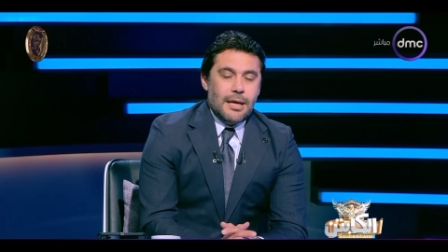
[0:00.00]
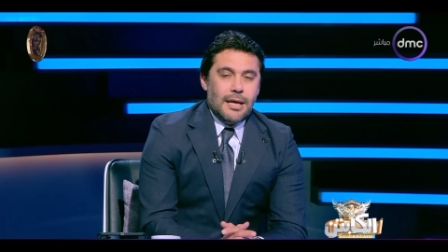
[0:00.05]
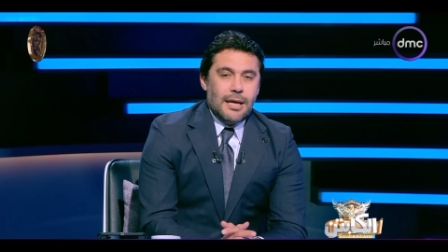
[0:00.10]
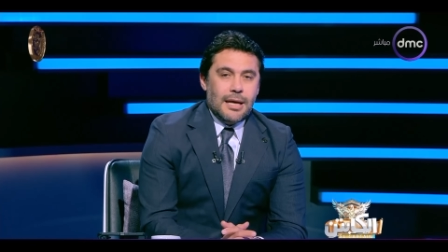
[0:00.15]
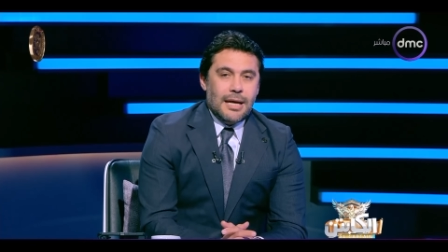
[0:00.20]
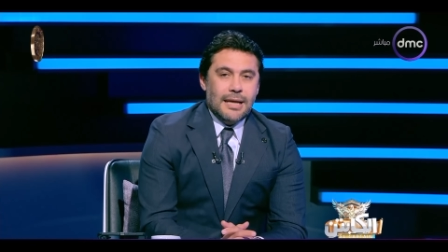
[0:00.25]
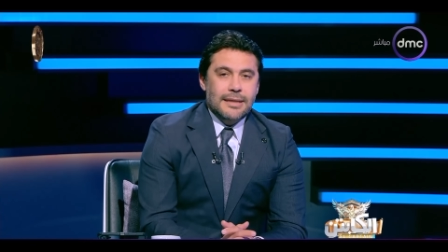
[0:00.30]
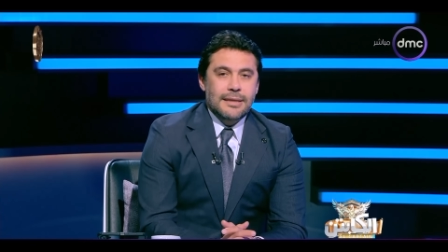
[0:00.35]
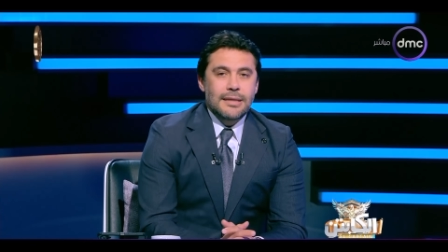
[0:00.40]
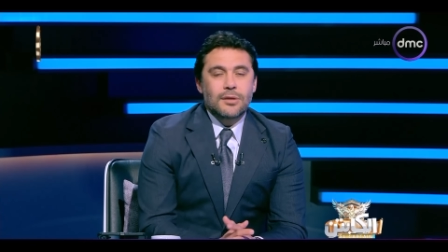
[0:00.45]

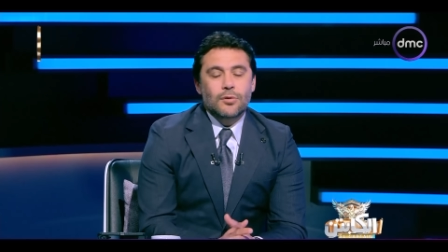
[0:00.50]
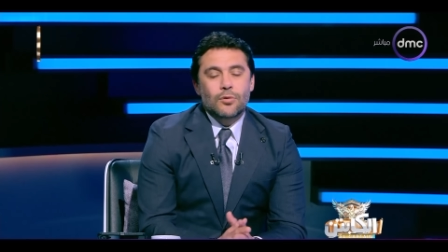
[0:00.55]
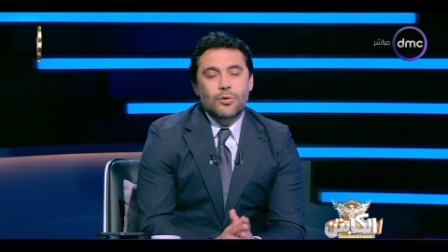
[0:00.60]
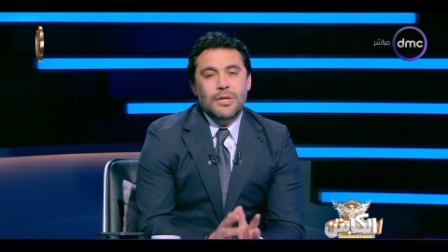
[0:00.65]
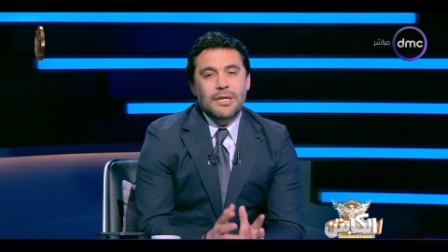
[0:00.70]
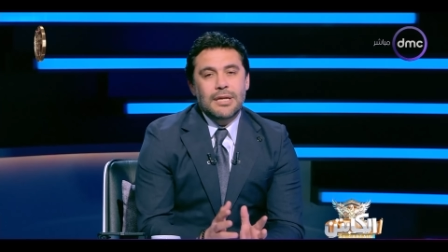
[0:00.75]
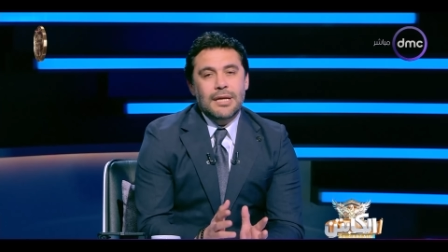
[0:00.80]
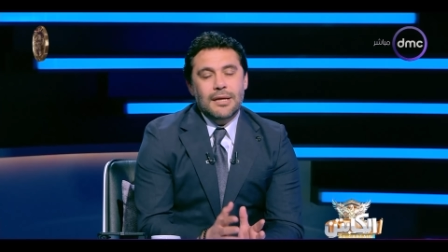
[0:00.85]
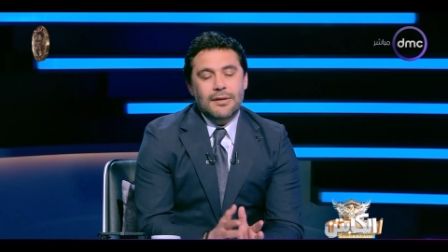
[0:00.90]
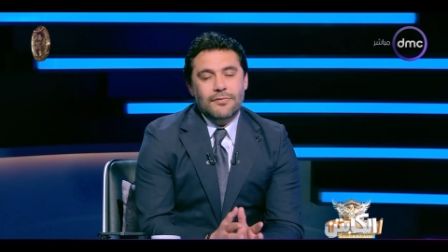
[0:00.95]
اكيد
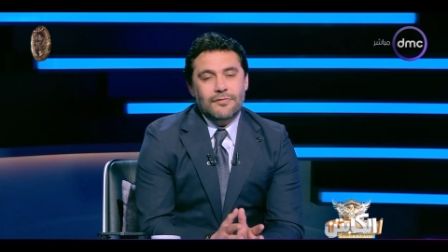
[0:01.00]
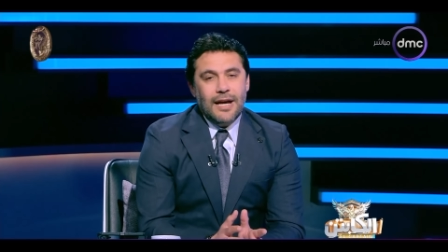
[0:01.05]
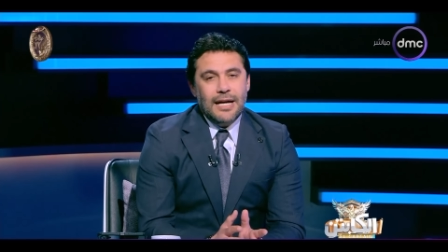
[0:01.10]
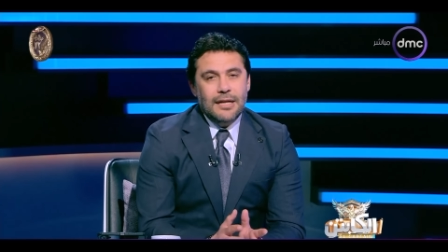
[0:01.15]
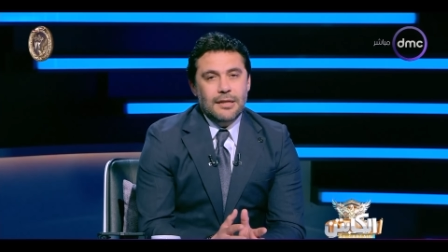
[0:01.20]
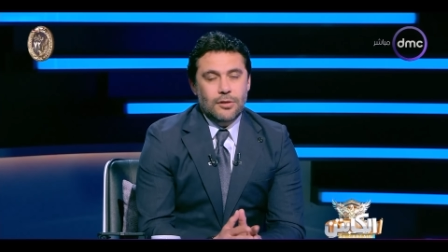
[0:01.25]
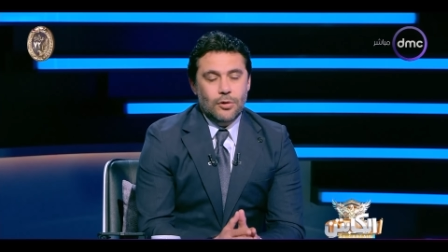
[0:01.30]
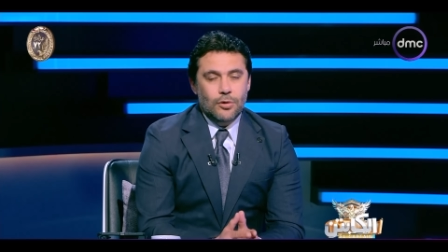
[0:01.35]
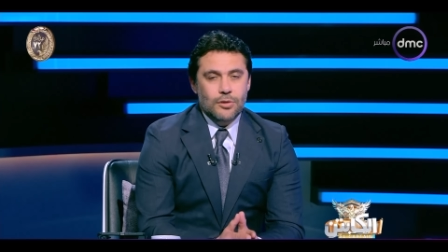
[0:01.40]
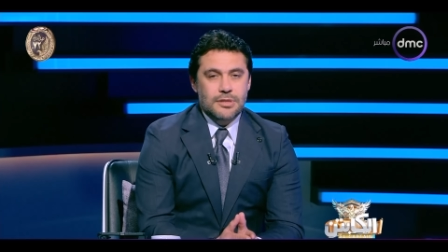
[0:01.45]
كلنا في حاله
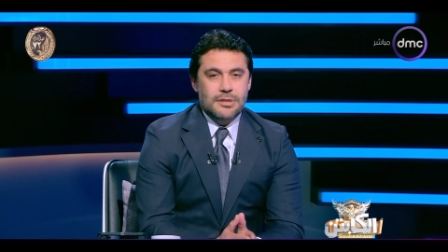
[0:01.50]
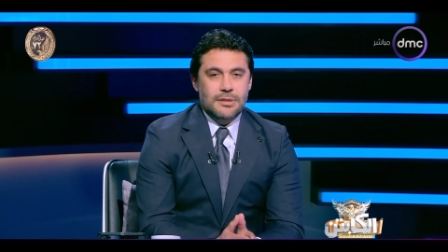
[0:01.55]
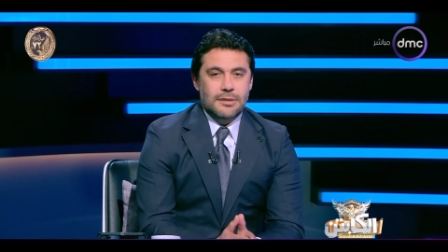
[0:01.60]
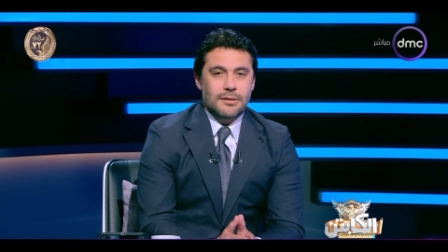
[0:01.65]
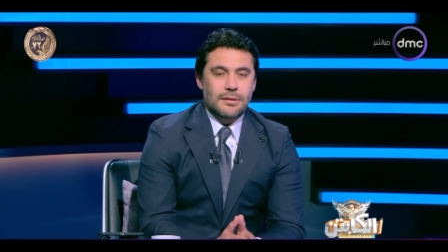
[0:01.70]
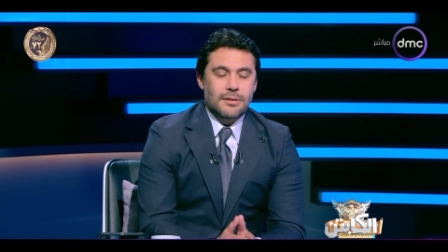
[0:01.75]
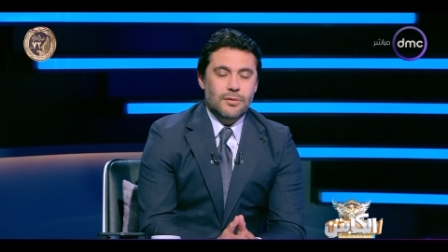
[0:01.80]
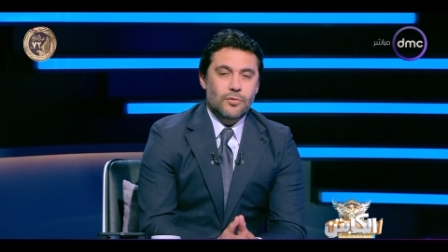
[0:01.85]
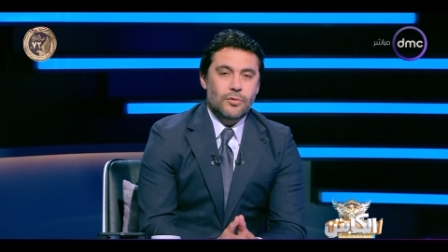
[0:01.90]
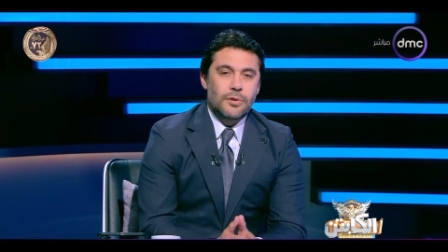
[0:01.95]
حزن
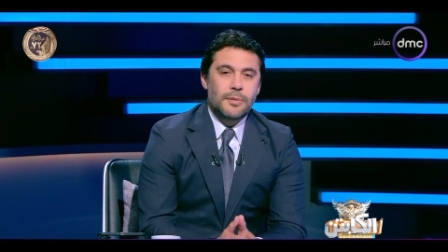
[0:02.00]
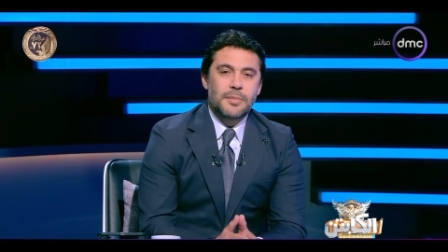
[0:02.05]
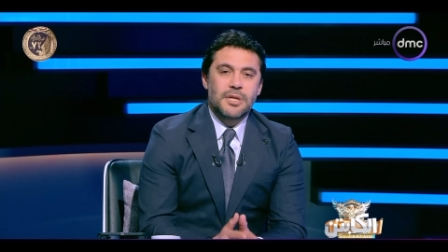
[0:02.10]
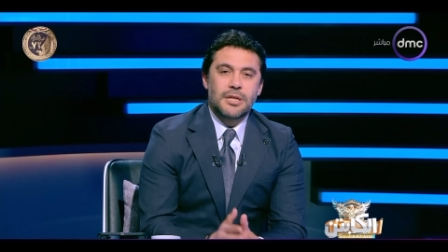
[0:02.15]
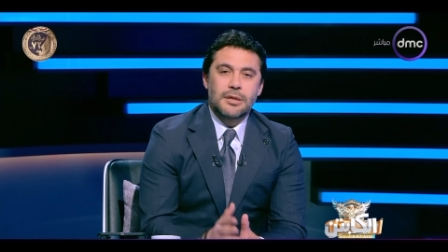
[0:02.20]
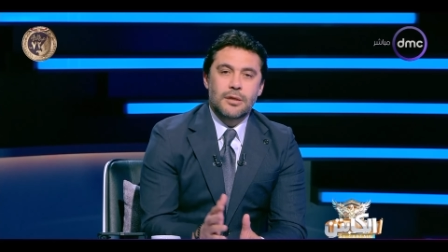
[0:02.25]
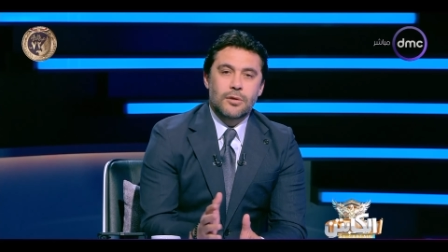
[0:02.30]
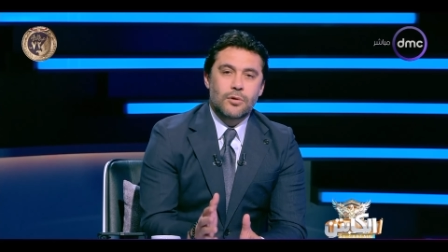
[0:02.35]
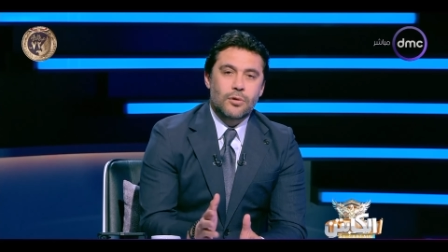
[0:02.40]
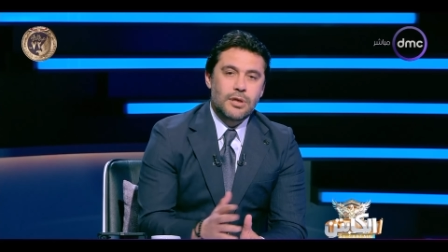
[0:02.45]
ويمكن
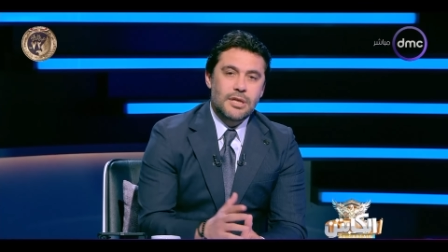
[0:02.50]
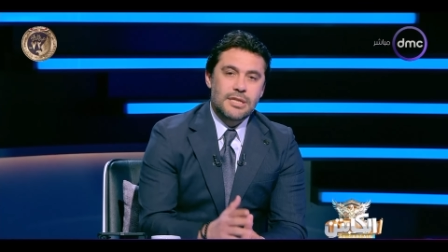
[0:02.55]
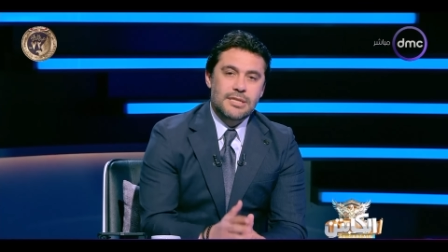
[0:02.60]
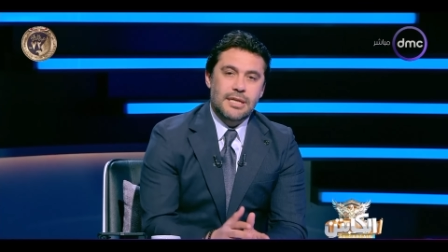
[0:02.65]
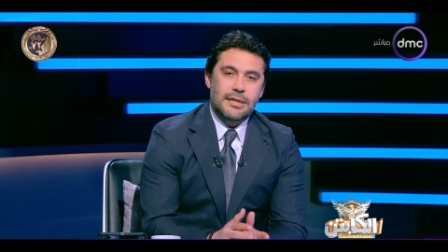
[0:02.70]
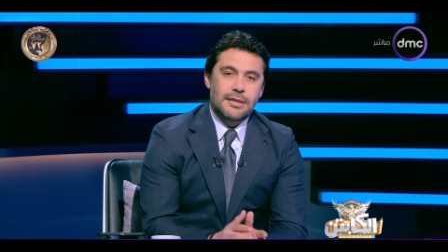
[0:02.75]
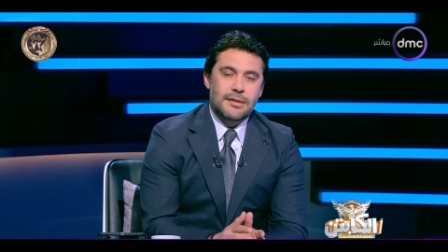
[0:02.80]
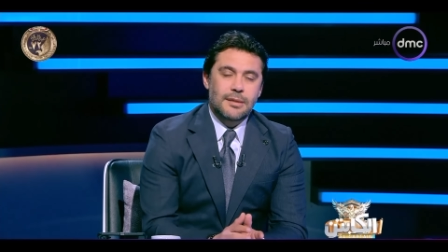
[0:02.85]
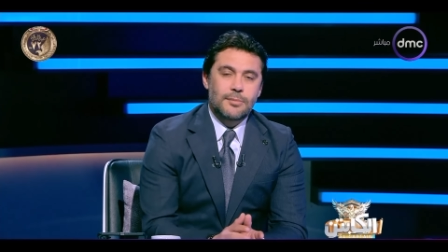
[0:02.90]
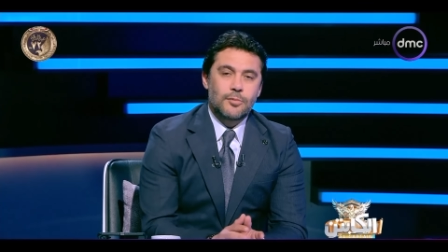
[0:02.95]
الكل
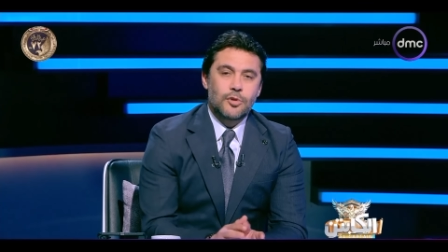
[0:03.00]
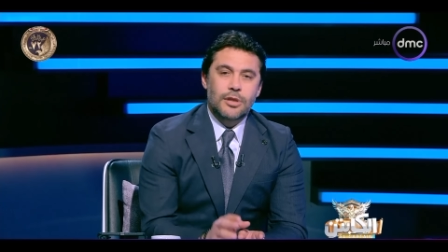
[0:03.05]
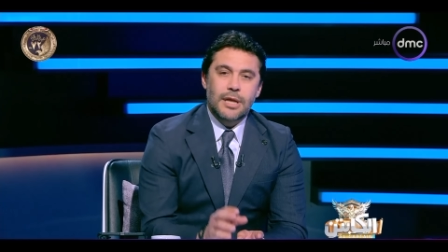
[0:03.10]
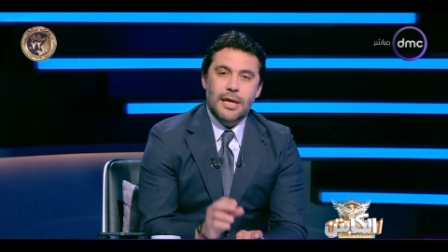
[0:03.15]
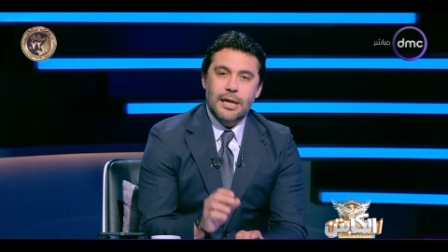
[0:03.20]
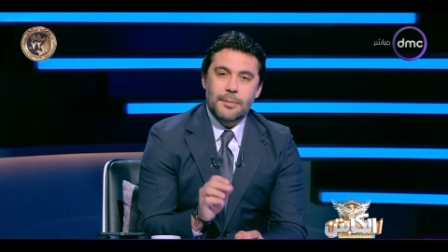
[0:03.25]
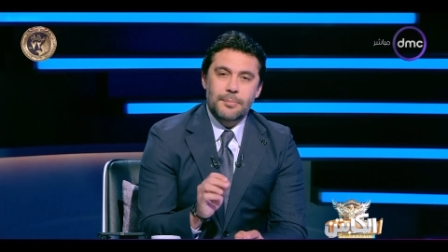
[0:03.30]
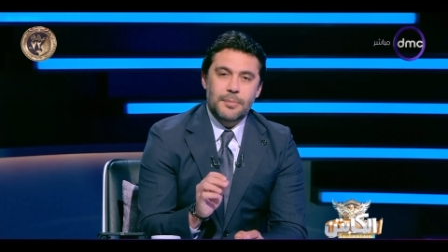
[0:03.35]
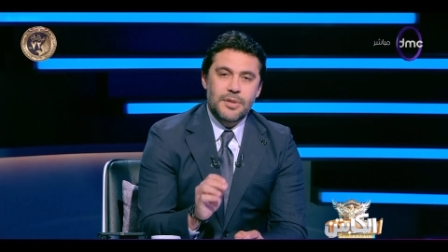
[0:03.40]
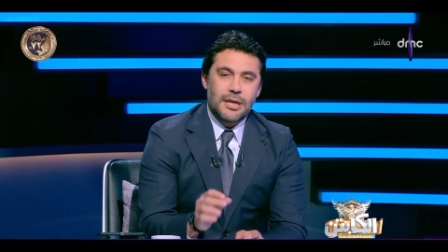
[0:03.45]
سند
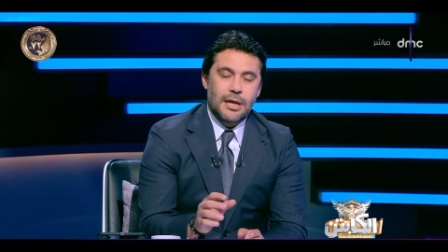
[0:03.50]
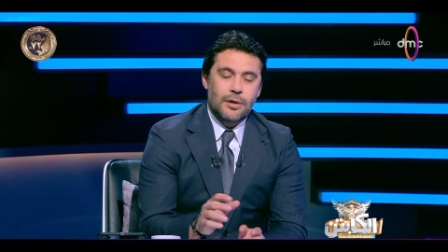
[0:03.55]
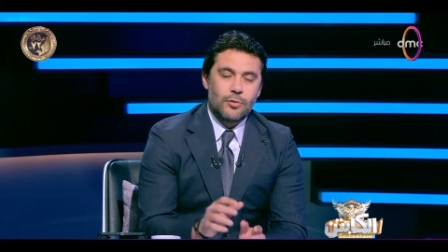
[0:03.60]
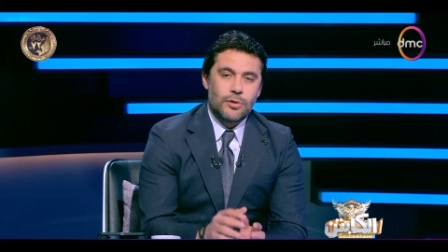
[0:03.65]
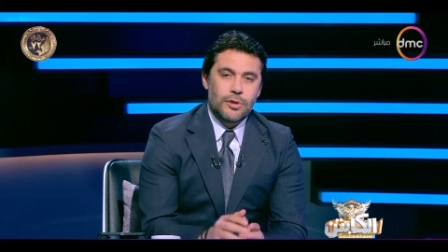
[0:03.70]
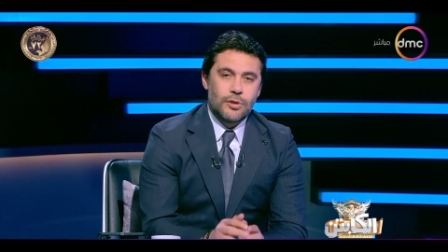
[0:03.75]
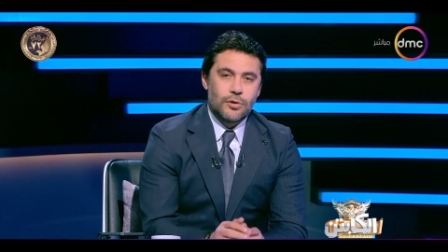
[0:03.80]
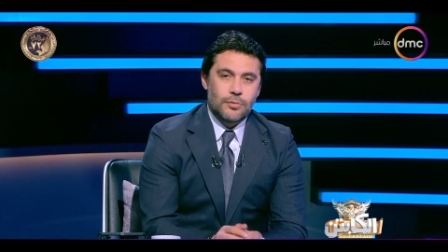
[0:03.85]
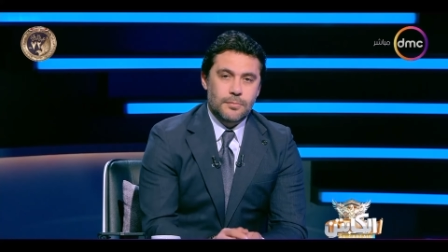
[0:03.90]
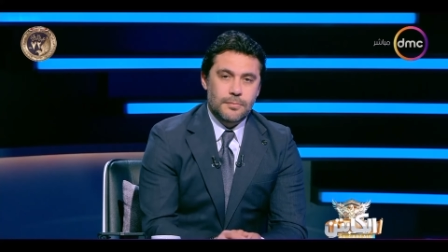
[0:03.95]
المنتخب من اول
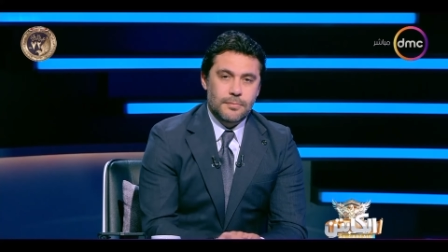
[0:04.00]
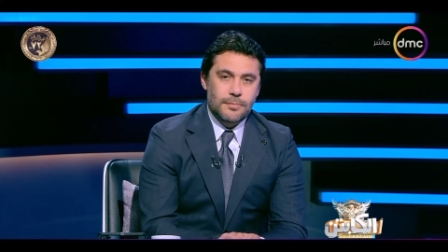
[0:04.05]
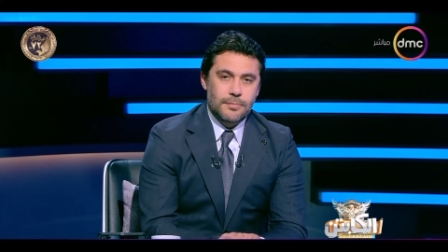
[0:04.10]
يوم